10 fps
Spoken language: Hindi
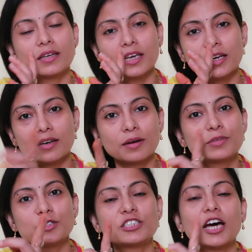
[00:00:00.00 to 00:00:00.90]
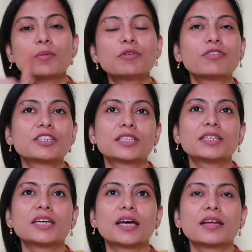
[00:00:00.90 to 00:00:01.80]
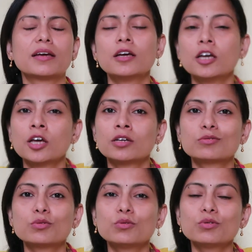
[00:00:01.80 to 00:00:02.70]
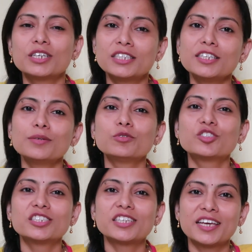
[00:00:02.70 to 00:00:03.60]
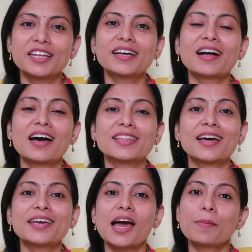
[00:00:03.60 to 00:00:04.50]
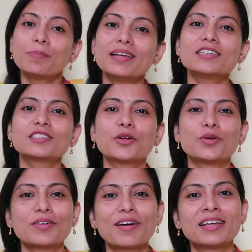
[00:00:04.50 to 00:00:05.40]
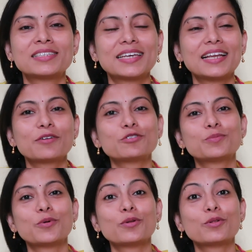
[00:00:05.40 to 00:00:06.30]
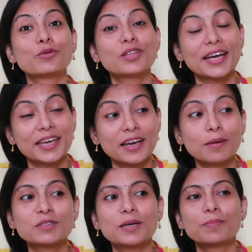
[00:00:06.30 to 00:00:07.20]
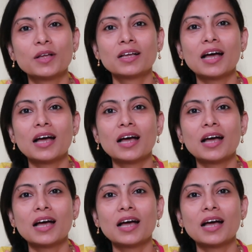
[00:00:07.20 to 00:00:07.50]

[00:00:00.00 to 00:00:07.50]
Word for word: ये हम इस जाल में फंसते जा रहे हैं तो किसी ने मुझसे सखी ने कहा था कि प्लीज़ करोना वायरस के लिए कुछ बोल दो ताकि हम सब